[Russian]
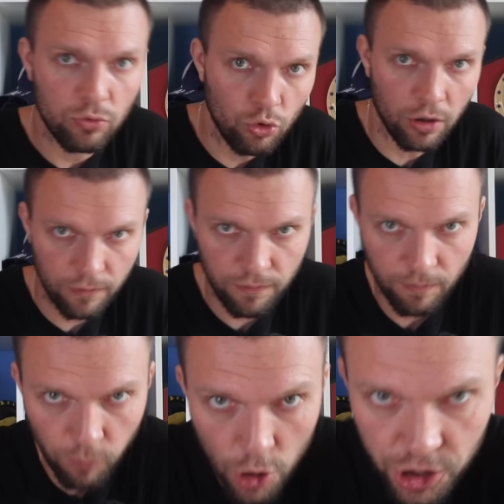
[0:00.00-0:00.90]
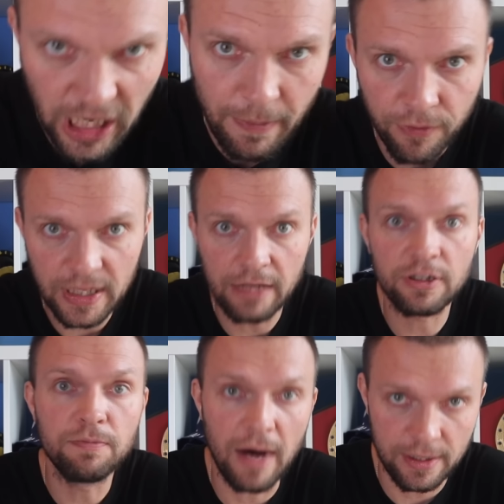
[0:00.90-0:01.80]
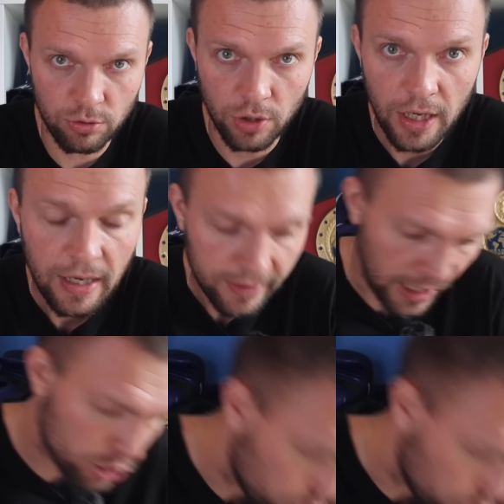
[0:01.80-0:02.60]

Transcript: ну, он больше как бы вкладывает массу. Также